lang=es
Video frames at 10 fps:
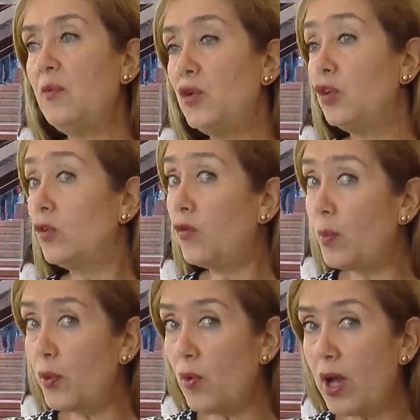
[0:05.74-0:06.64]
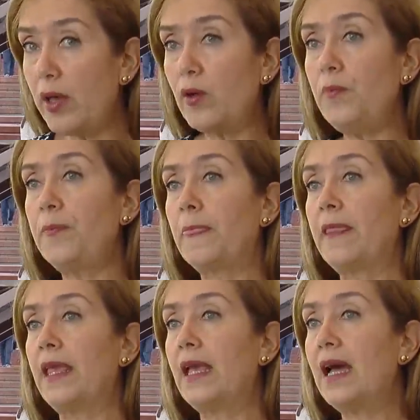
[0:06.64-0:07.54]
El proyecto fue aprobado,
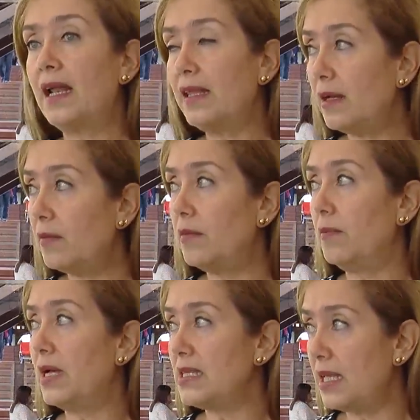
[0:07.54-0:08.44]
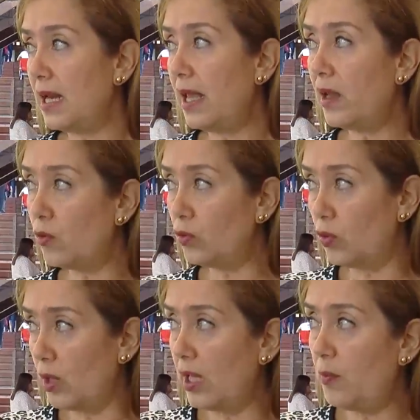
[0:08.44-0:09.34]
Carder va a ser la
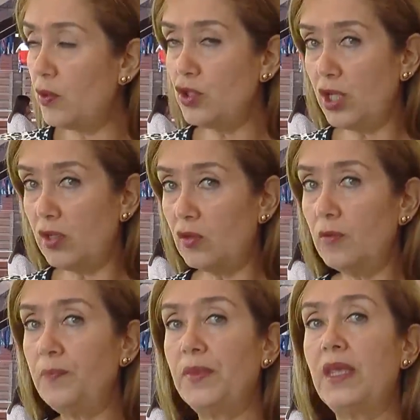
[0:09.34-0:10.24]
ejecutora del proyecto